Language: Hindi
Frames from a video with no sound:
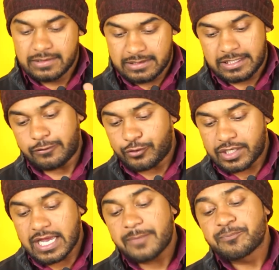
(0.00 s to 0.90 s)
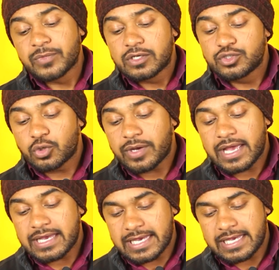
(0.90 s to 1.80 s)
दी हुई है जो है
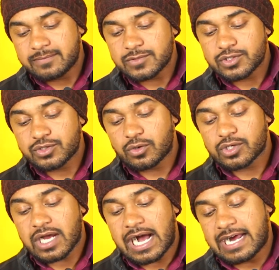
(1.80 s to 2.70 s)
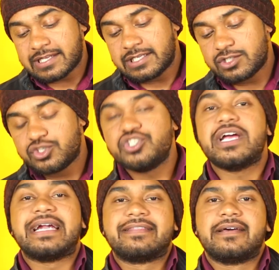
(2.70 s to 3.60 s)
एम्स डॉट आर ई जी
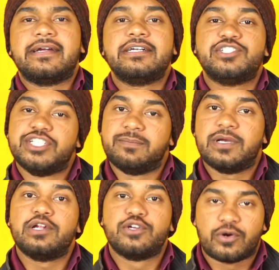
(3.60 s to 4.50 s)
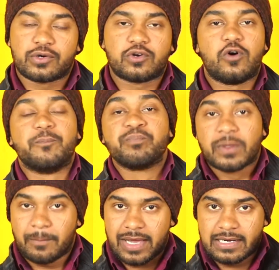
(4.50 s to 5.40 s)
एट द रेट जी मेल डॉट कॉम
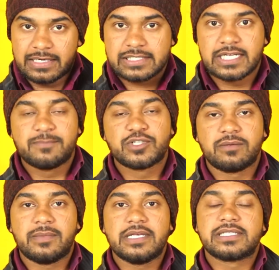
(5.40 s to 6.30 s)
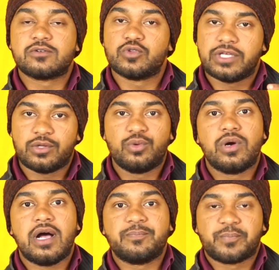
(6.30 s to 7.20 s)
मैंने डिस्क्रिप्शन में इसको दे
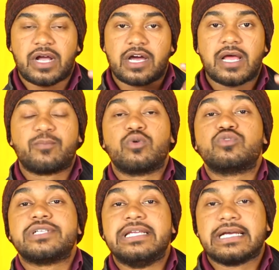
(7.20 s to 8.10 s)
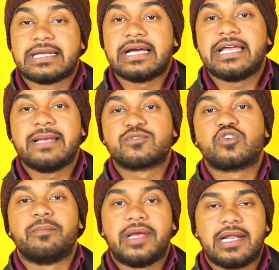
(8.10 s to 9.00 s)
दूंगा अगर आप आपको कुछ लिखना है एम्स
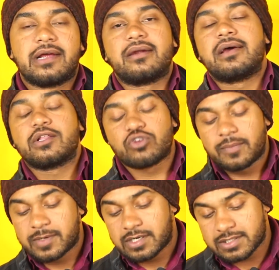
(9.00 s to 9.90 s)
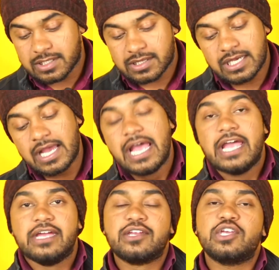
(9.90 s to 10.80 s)
को मेल करना है तो आप कर सकते हैं
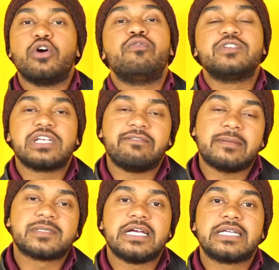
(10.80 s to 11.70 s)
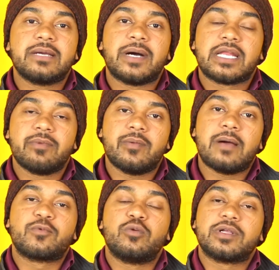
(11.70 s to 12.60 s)
इनकी ऑफिशियल वेबसाइट के बारे में मैं
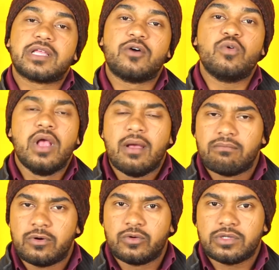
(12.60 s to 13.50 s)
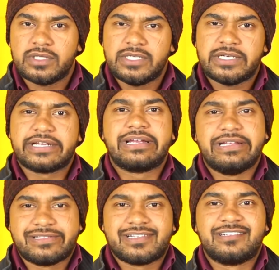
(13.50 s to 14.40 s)
आपको बताऊं बहुत नीट एंड
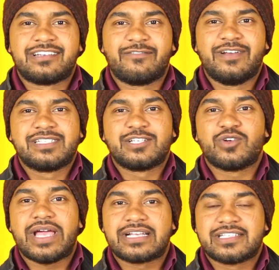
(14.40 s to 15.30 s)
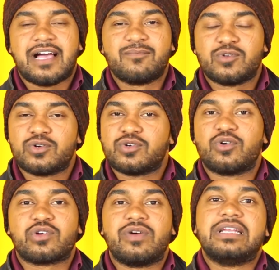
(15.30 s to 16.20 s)
क्लीन सा इंटरफेस है जो एग्ज़ाम डॉट
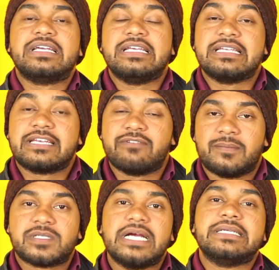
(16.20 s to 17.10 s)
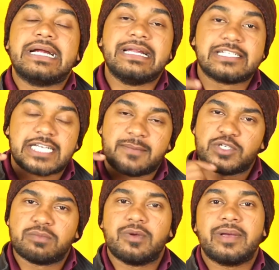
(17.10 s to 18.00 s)
ऑर्ग वाली इनकी वेबसाइट है
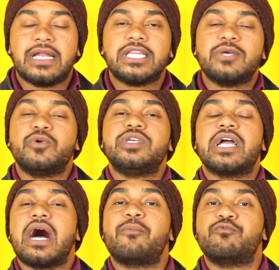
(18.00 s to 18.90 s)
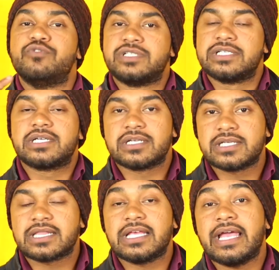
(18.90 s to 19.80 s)
डिस्क्रिप्शन में मैंने दी हुई है आप विजिट कर
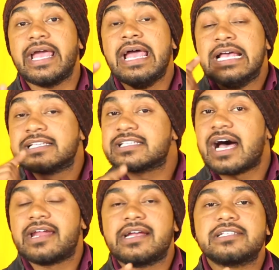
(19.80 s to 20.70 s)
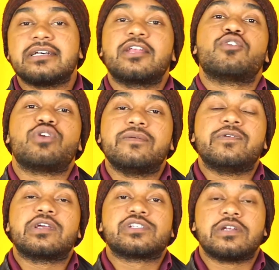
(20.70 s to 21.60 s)
सकते हैं सारे के सारे
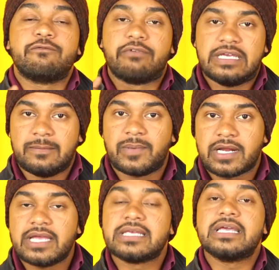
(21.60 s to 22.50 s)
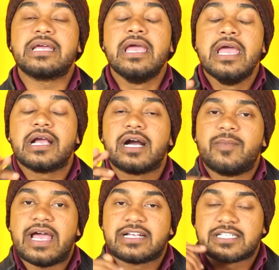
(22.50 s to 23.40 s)
नोटिफिकेशन वहीं पर आएंगे कब
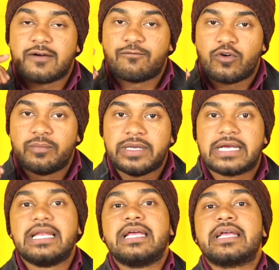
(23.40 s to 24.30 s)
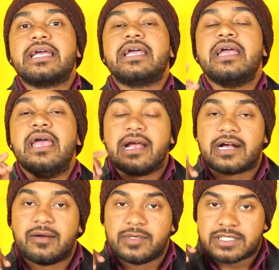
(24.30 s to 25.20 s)
एग्ज़ाम फॉर्म निकलेंगे
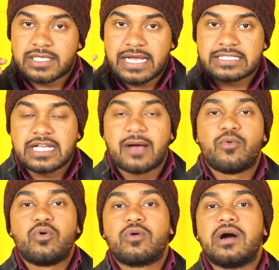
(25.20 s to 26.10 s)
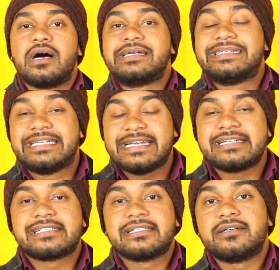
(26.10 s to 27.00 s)
कब इसका एग्ज़ाम होगा
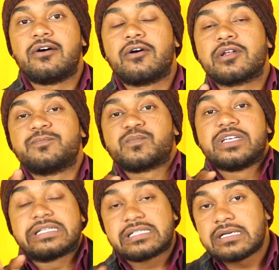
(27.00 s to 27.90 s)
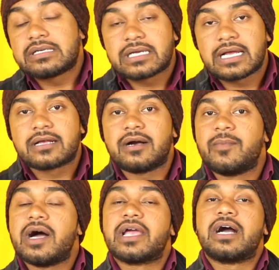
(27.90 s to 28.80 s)
डेट्स और रिज़ल्ट कब
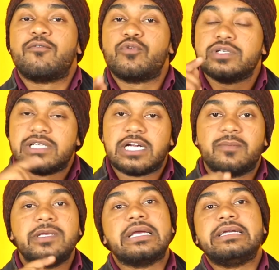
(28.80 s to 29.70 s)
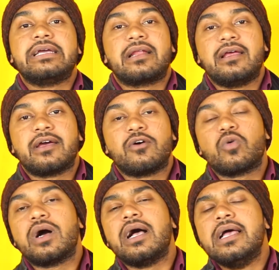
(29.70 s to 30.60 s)
आएगा वो रिज़ल्ट भी यहीं डिक्लेयर
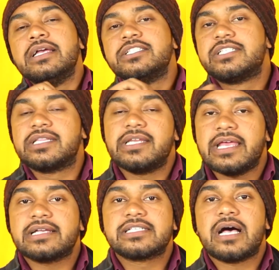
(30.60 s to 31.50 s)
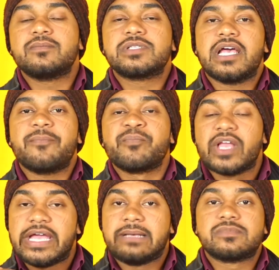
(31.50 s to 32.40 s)
होगा जितने एग्ज़ाम्स हैं
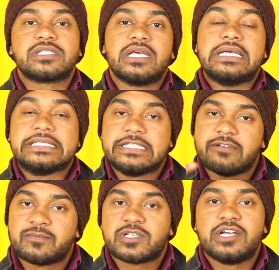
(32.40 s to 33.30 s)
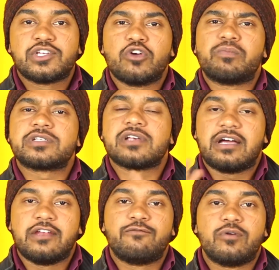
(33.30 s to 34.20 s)
एम्स के इसी वेबसाइट के ऊपर
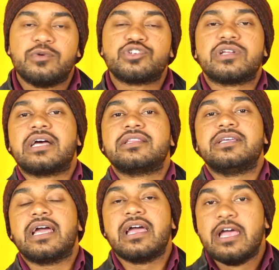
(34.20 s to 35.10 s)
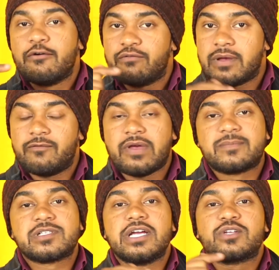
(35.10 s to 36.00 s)
सारी इन्फॉर्मेशन आती है
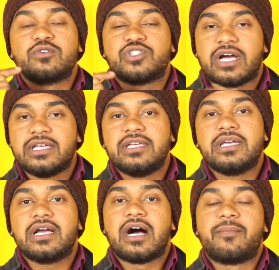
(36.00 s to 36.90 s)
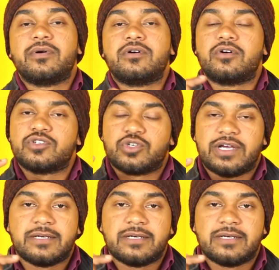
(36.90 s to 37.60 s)
वेबसाइट को जाइए आप और जो है